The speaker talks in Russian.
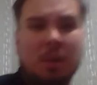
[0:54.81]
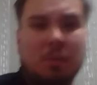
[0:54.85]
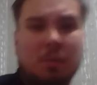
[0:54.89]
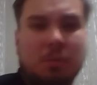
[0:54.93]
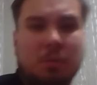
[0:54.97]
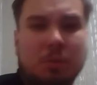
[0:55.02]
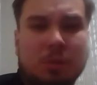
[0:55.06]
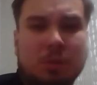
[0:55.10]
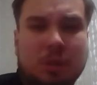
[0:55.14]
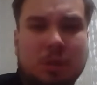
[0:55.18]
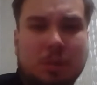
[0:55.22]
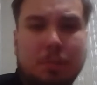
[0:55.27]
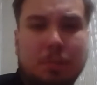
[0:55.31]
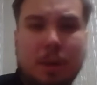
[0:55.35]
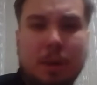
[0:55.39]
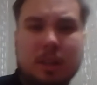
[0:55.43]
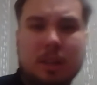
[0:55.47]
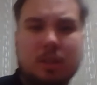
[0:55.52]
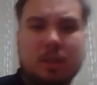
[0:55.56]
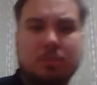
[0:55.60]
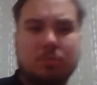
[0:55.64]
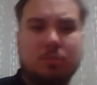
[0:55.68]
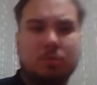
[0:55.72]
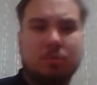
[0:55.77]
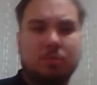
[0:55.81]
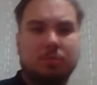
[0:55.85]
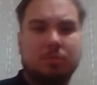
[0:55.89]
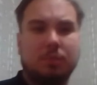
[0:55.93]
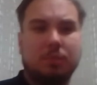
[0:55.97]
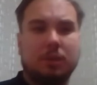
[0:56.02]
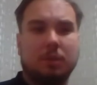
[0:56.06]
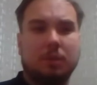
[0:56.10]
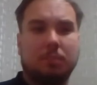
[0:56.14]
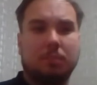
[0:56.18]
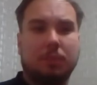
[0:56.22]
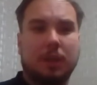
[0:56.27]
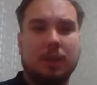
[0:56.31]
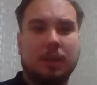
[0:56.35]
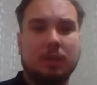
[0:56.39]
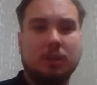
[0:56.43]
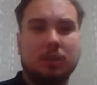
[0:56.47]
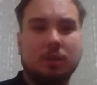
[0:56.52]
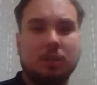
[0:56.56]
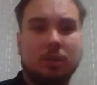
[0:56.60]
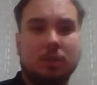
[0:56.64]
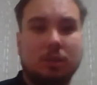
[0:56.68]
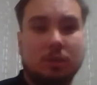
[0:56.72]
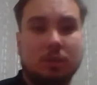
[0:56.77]
Вот, и поэтому в этом
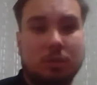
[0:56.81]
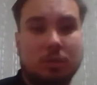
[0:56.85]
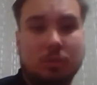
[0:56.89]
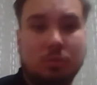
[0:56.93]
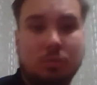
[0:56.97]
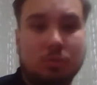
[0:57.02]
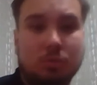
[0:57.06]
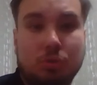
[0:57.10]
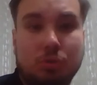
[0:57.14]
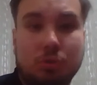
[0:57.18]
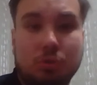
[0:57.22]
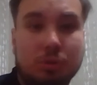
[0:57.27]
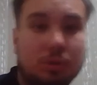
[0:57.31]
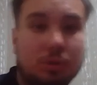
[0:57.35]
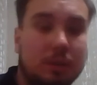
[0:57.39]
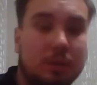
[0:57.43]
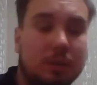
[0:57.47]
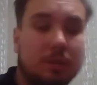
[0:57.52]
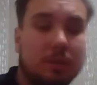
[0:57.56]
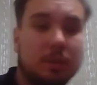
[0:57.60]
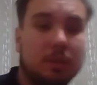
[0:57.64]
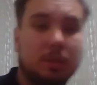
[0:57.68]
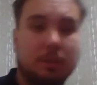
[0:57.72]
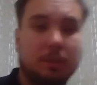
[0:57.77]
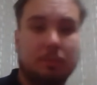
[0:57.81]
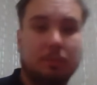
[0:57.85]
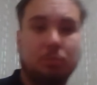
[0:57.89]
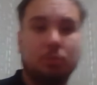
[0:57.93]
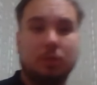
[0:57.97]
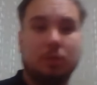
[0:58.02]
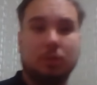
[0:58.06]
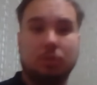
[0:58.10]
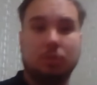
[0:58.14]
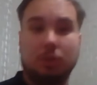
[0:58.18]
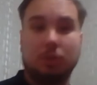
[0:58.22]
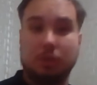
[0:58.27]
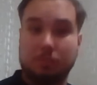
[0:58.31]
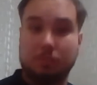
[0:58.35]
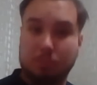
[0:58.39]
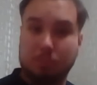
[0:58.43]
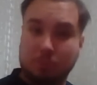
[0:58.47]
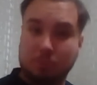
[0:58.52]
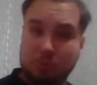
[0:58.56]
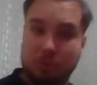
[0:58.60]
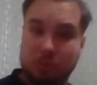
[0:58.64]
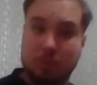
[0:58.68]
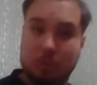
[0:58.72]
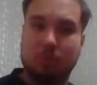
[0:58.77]
плане тут еще неизвестно, будет оно или не
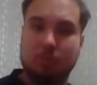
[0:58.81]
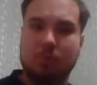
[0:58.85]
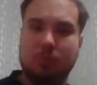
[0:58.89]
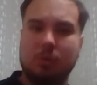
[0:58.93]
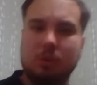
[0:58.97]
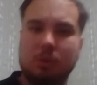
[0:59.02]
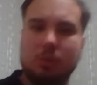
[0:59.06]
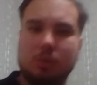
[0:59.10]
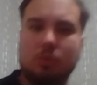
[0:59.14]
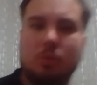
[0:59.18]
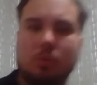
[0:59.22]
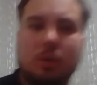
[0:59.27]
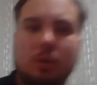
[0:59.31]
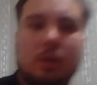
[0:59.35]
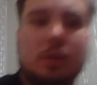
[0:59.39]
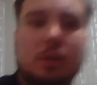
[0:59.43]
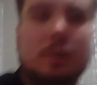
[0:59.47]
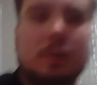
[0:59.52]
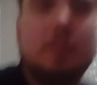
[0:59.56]
будет, но и то